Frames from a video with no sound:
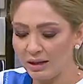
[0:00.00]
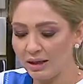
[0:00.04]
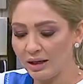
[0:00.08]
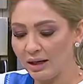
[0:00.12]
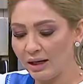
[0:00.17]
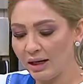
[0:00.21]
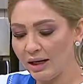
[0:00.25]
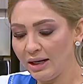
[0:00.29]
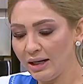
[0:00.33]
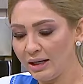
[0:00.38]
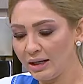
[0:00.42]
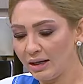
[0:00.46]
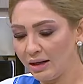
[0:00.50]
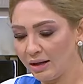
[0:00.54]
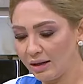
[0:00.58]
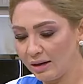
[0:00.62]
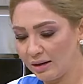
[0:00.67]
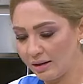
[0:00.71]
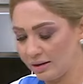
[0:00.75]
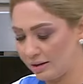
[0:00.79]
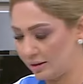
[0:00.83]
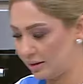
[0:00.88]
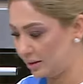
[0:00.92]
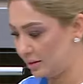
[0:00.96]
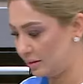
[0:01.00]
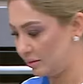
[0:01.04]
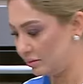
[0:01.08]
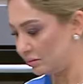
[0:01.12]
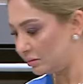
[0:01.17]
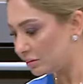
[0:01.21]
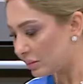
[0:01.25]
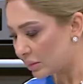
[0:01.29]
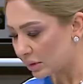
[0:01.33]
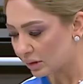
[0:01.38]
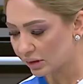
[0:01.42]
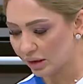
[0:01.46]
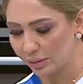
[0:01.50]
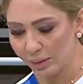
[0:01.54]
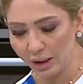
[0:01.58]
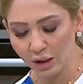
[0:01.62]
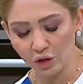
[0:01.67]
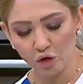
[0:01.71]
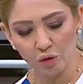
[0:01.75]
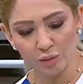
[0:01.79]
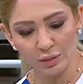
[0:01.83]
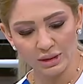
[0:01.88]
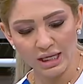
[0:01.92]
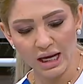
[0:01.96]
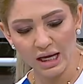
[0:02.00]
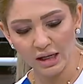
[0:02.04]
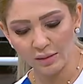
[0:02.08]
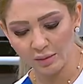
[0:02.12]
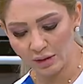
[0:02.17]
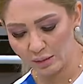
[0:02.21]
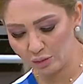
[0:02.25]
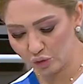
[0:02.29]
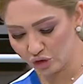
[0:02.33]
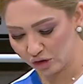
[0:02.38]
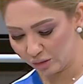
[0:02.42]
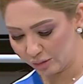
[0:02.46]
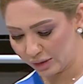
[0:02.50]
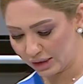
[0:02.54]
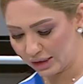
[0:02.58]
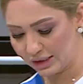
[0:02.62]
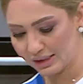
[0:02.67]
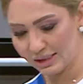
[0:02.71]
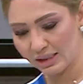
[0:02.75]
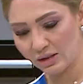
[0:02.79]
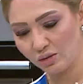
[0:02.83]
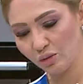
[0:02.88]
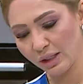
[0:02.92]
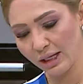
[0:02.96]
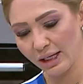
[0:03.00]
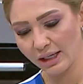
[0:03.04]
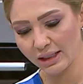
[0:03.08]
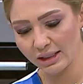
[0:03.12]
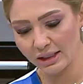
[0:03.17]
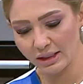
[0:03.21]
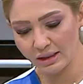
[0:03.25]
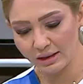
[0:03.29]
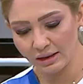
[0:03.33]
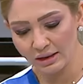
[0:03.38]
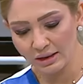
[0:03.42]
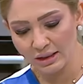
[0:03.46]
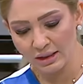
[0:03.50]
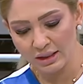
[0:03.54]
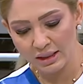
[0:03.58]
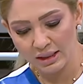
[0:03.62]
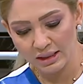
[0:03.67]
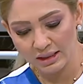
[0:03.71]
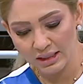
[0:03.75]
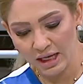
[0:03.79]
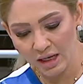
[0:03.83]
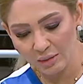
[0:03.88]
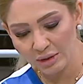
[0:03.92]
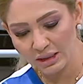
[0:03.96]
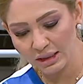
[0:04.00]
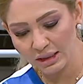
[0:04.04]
هلأ آه، طبعا هم دائما متميزين ولكن دائما